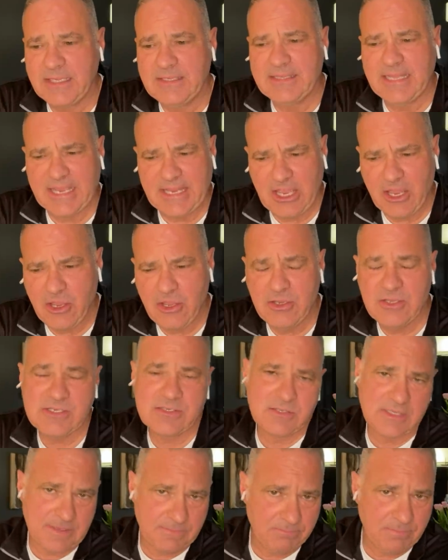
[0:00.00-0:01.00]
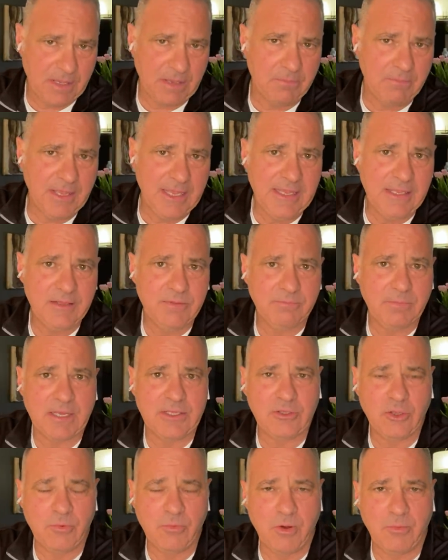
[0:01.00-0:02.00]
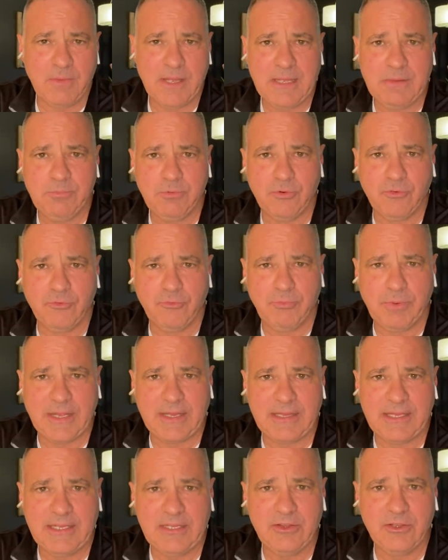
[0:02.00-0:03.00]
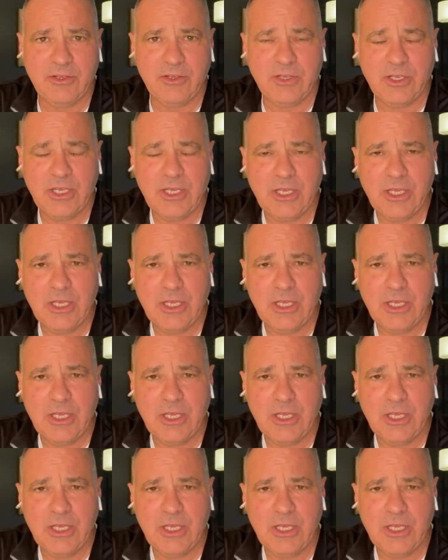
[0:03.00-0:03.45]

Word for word: D'ailleurs, ça me permet de prendre un moment pour vous parler de